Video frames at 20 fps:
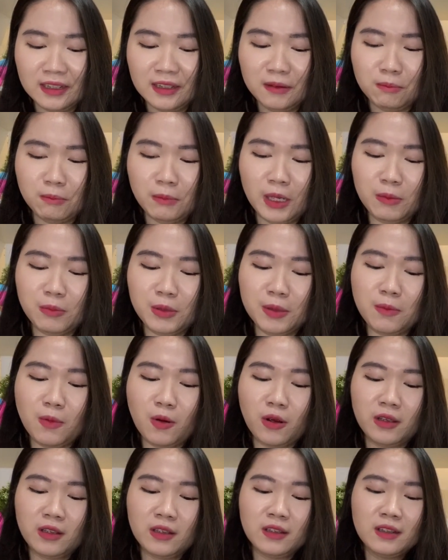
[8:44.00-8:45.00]
Baby
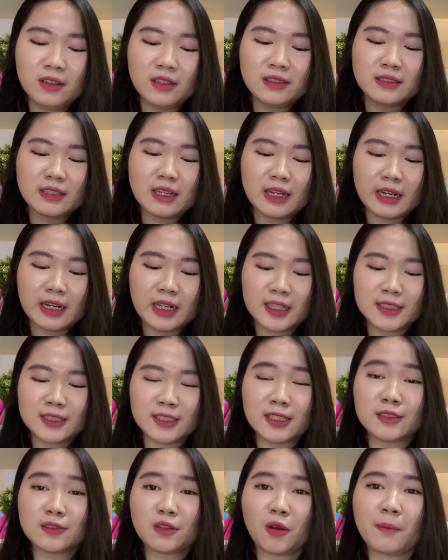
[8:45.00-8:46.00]
boy nyariin
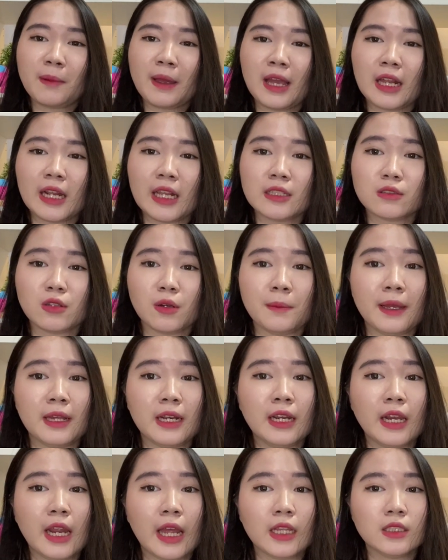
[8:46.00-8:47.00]
si strawberry,
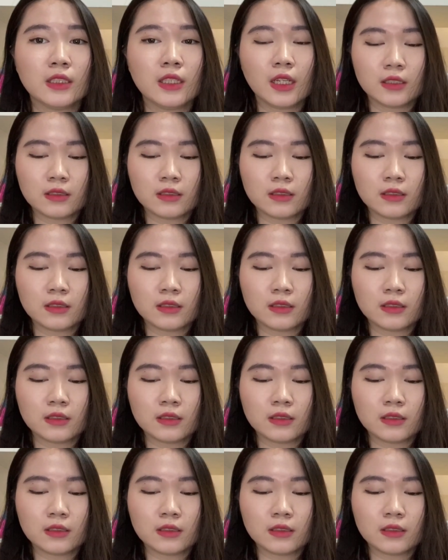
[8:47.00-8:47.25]
strawberry DC